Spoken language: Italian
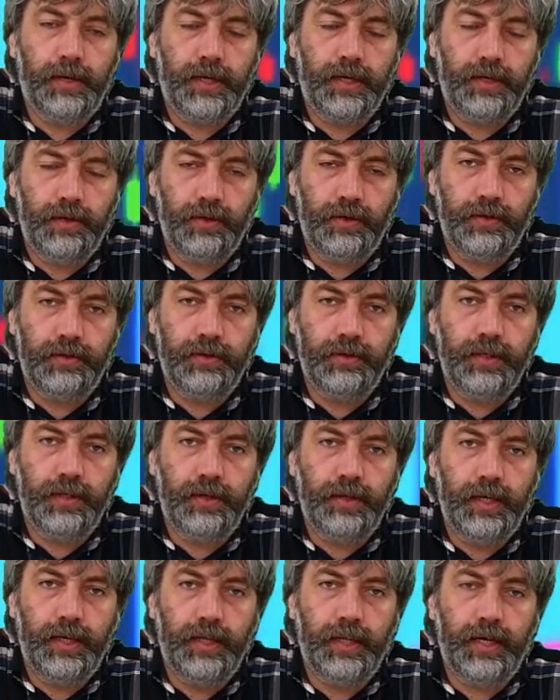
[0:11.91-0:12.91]

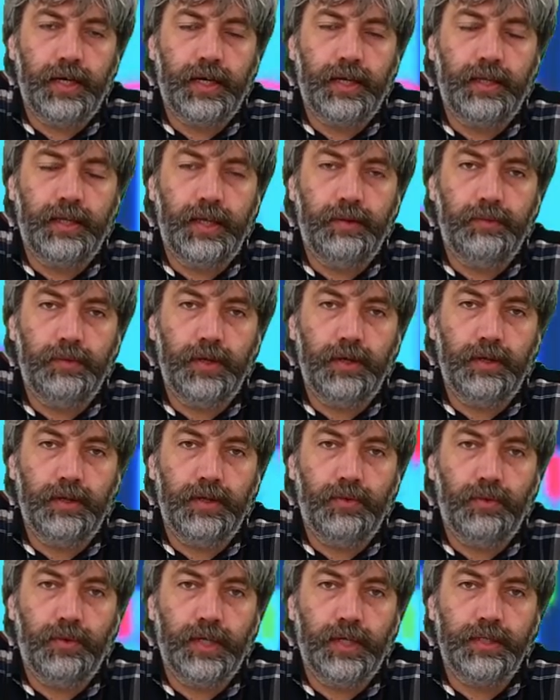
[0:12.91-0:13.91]
Pacchiotti ed Accademia
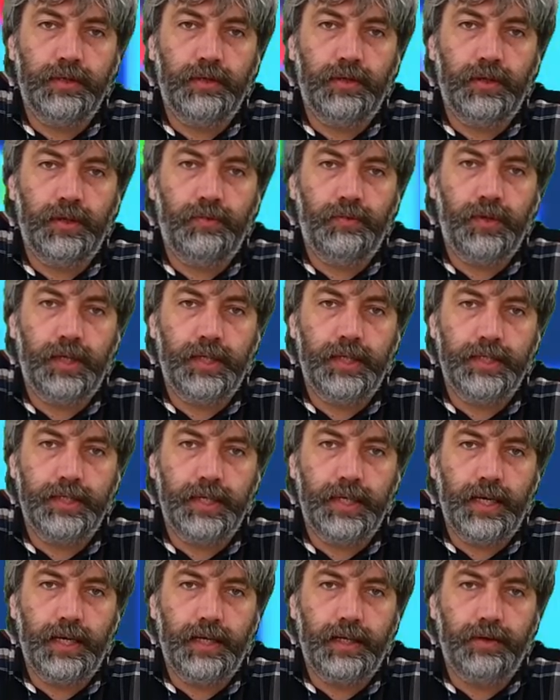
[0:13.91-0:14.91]
di Educazione
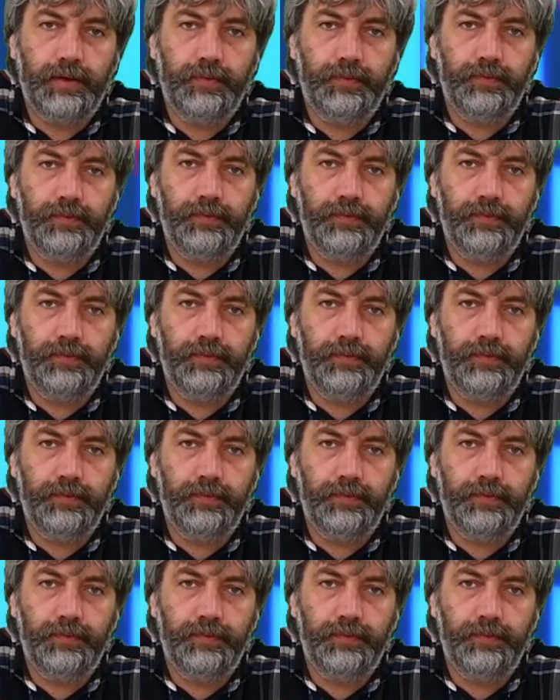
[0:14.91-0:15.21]
Finanziaria.